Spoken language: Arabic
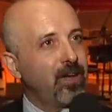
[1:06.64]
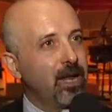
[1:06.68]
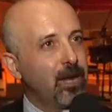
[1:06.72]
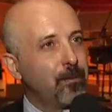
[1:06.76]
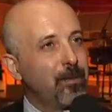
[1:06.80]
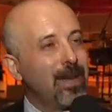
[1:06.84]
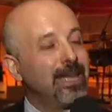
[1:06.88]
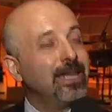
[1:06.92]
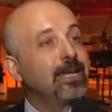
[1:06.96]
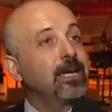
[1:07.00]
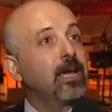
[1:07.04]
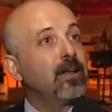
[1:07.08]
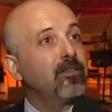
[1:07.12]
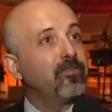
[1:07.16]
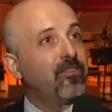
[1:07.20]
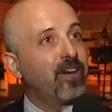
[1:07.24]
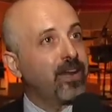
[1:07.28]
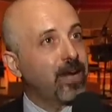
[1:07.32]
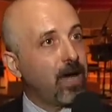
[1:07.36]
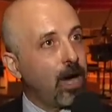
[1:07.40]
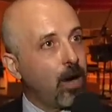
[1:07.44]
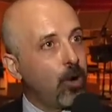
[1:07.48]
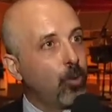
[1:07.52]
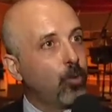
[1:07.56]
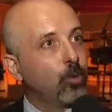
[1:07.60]
الملكه
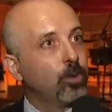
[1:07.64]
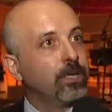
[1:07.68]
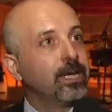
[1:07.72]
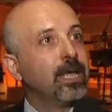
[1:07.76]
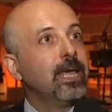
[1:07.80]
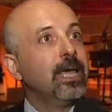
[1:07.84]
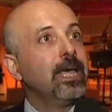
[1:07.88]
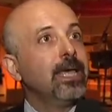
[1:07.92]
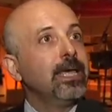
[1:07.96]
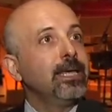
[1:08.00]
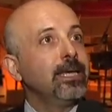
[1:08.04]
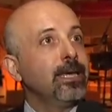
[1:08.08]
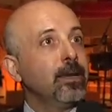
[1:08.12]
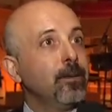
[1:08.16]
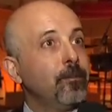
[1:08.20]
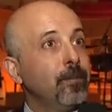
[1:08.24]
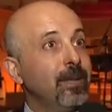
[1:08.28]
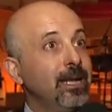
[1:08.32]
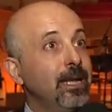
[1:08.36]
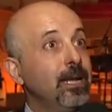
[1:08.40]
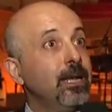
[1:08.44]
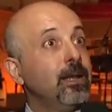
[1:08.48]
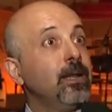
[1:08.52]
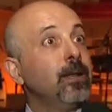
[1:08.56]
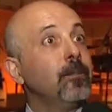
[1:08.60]
الفرعون
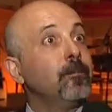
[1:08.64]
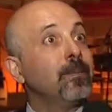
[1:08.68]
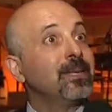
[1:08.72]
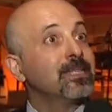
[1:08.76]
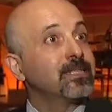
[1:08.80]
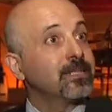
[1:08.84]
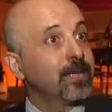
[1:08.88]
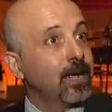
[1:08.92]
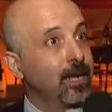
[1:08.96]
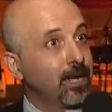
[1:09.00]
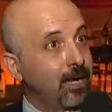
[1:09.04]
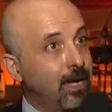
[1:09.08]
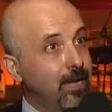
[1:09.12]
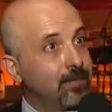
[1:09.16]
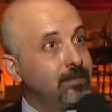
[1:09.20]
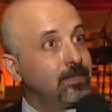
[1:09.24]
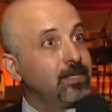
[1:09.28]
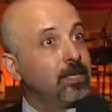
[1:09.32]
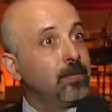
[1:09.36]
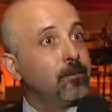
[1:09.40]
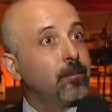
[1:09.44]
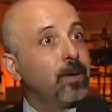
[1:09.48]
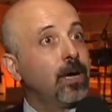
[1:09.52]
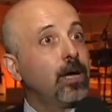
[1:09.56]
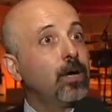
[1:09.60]
بالمصر
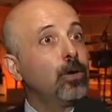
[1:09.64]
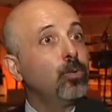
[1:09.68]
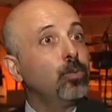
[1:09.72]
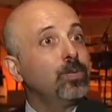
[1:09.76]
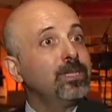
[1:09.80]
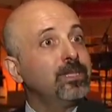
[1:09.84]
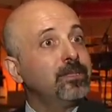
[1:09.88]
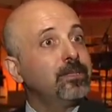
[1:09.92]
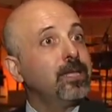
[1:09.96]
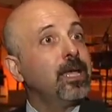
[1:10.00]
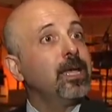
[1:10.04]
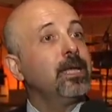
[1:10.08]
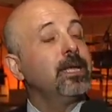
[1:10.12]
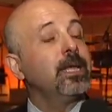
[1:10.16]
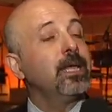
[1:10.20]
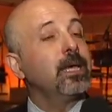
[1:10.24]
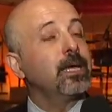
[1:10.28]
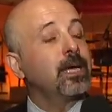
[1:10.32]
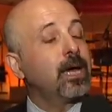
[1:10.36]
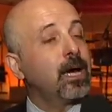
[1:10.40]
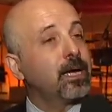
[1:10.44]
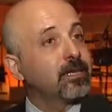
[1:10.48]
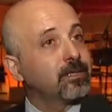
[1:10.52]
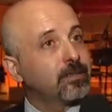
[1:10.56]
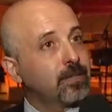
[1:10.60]
القديمه والثاني
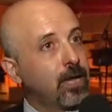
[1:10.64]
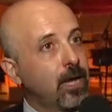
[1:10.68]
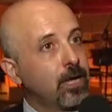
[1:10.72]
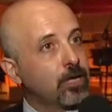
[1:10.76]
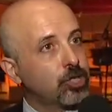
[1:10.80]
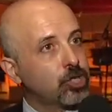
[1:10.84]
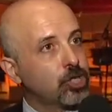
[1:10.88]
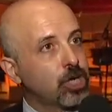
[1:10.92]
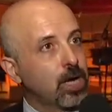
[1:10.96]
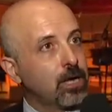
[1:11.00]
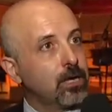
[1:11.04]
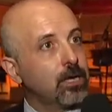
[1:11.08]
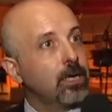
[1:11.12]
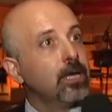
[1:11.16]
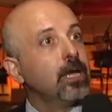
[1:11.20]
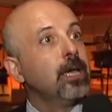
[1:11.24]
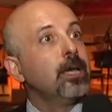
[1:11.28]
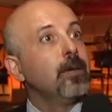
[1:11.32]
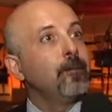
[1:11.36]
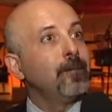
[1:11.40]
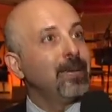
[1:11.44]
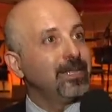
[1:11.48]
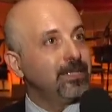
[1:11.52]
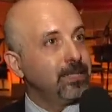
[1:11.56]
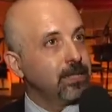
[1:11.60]
قرطاجه
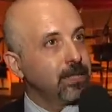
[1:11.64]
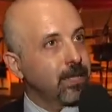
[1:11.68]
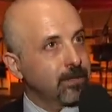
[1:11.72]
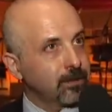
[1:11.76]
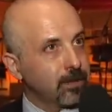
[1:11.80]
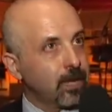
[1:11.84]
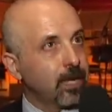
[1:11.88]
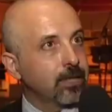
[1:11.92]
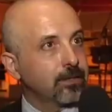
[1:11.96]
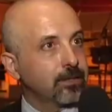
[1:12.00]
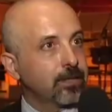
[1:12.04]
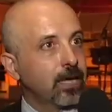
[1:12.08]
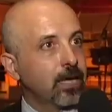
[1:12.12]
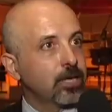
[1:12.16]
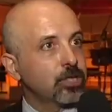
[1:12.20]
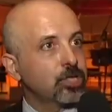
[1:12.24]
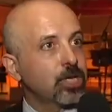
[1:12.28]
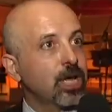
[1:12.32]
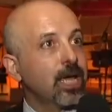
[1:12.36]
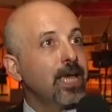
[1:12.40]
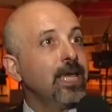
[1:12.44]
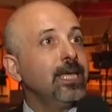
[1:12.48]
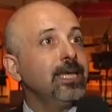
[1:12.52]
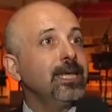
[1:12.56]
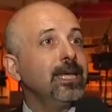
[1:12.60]
مدينه قرطاجه
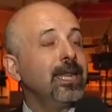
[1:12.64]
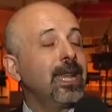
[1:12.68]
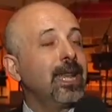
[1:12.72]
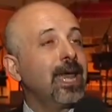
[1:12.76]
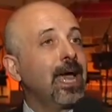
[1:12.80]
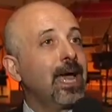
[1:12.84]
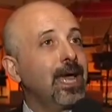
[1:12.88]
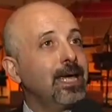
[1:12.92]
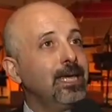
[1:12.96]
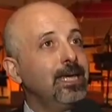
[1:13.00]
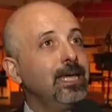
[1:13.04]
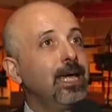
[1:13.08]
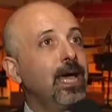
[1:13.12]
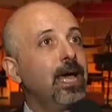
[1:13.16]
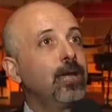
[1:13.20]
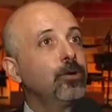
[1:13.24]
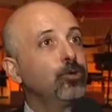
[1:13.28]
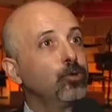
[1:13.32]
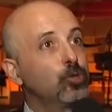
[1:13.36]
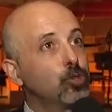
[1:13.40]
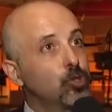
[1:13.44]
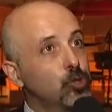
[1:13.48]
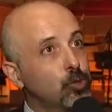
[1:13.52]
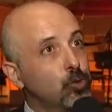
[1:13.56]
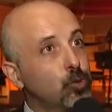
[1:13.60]
هي للحقيقه
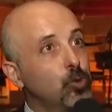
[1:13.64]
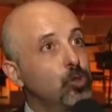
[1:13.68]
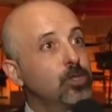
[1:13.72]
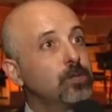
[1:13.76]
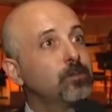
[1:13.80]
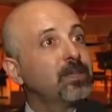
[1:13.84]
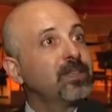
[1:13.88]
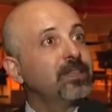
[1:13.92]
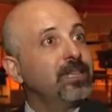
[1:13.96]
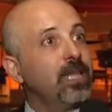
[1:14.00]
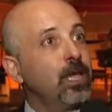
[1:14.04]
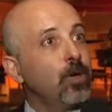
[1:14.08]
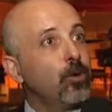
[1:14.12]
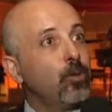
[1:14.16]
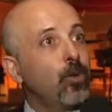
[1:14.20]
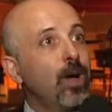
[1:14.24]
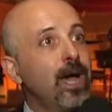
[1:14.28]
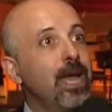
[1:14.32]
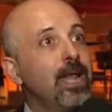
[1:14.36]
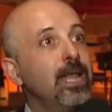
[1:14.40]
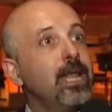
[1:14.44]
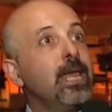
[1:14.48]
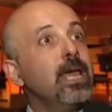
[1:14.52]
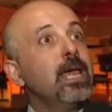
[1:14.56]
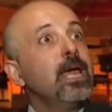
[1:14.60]
النصوص
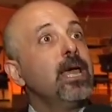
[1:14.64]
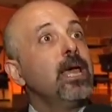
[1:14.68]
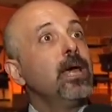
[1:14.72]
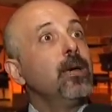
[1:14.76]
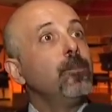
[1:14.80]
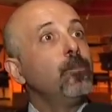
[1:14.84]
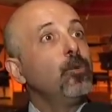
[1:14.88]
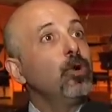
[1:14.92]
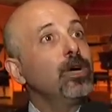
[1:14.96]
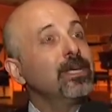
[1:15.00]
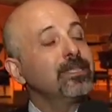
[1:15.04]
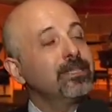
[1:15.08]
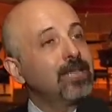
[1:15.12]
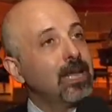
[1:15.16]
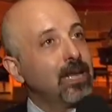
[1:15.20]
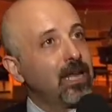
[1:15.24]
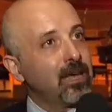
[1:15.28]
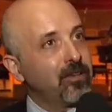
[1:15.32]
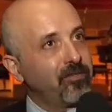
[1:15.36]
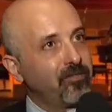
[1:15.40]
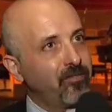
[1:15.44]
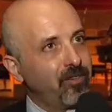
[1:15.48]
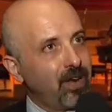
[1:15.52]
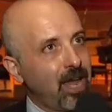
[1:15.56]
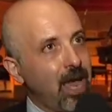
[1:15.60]
بتناول
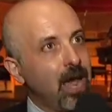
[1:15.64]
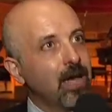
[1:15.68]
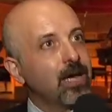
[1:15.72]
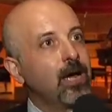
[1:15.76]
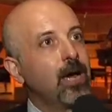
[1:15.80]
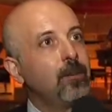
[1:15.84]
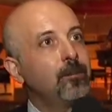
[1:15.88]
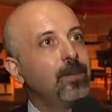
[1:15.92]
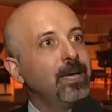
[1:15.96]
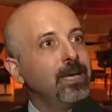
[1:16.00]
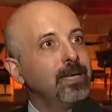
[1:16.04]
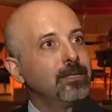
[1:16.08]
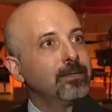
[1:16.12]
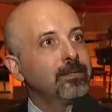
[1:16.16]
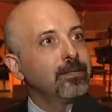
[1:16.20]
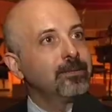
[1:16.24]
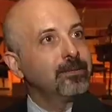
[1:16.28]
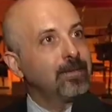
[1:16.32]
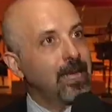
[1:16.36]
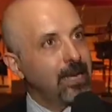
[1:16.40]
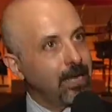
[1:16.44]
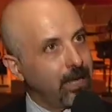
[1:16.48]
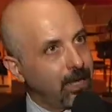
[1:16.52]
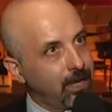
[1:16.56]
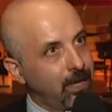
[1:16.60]
مختلف الحقبات
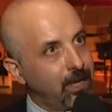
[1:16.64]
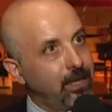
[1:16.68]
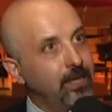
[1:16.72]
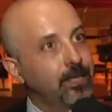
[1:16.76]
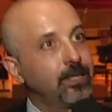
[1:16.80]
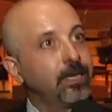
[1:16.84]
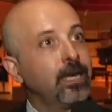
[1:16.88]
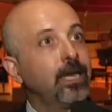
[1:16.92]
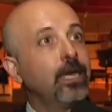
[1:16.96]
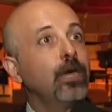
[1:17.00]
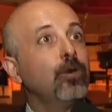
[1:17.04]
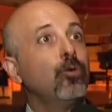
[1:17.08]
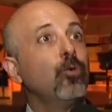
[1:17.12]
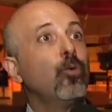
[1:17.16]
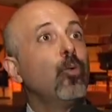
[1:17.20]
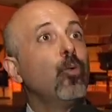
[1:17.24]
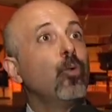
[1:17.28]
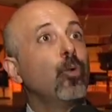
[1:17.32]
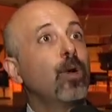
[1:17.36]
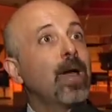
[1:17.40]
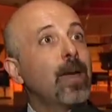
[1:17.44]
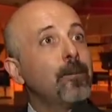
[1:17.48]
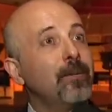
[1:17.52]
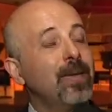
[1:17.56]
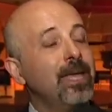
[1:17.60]
التاريخيه
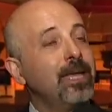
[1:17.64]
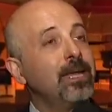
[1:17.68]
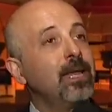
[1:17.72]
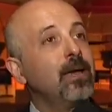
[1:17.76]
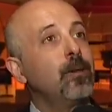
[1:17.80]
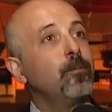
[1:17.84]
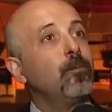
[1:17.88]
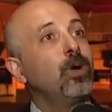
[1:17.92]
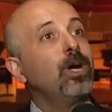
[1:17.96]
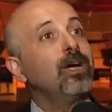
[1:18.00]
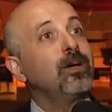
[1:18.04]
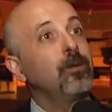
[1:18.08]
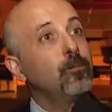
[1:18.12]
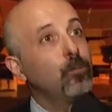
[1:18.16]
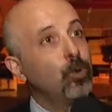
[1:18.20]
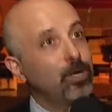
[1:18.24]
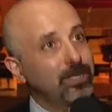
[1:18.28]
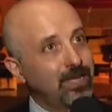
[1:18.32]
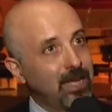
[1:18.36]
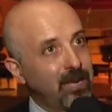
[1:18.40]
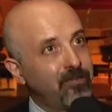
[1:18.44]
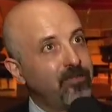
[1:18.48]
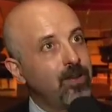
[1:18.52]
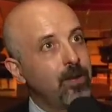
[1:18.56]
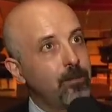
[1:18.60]
وكمان
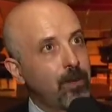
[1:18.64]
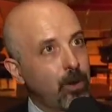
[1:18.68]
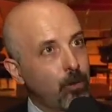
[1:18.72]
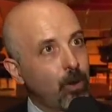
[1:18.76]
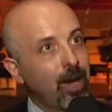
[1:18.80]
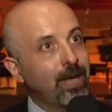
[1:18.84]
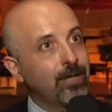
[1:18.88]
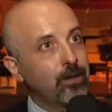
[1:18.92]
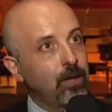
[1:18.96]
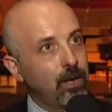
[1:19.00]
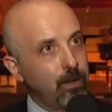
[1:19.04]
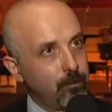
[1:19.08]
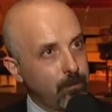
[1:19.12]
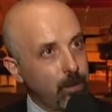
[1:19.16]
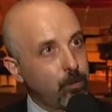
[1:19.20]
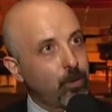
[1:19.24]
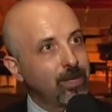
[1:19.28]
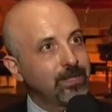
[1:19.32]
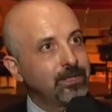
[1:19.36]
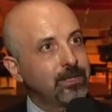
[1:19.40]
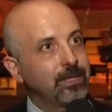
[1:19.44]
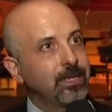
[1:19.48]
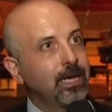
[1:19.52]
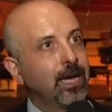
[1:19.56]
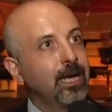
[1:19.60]
مختلف
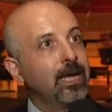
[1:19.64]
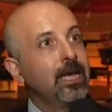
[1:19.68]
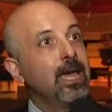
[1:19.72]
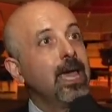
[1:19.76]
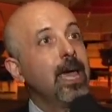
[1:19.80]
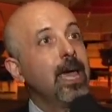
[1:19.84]
المواضيع